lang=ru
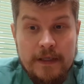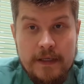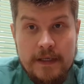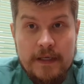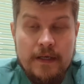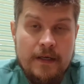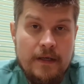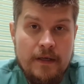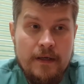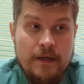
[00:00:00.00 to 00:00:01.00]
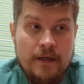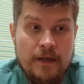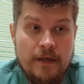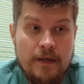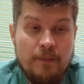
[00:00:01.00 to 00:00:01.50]
и
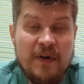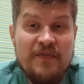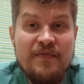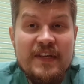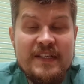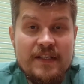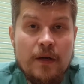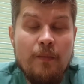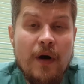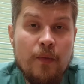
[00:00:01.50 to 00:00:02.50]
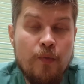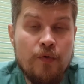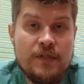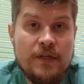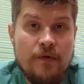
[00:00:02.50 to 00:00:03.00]
э, профессор
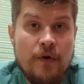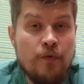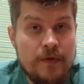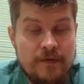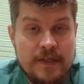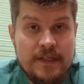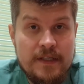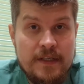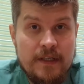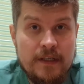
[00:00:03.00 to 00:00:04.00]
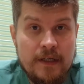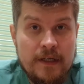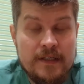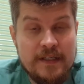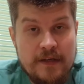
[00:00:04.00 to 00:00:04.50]
Марбургского университета,
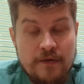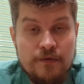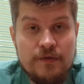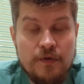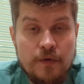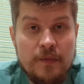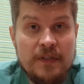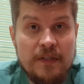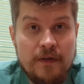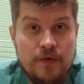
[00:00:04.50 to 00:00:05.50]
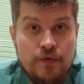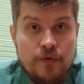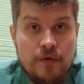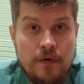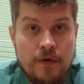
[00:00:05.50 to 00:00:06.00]
заявил в своем
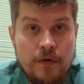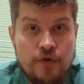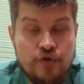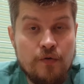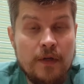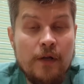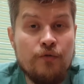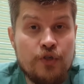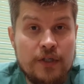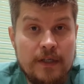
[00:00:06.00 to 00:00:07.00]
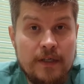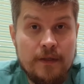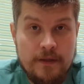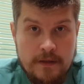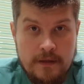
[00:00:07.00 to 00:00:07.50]
интервью, журналу Штерн,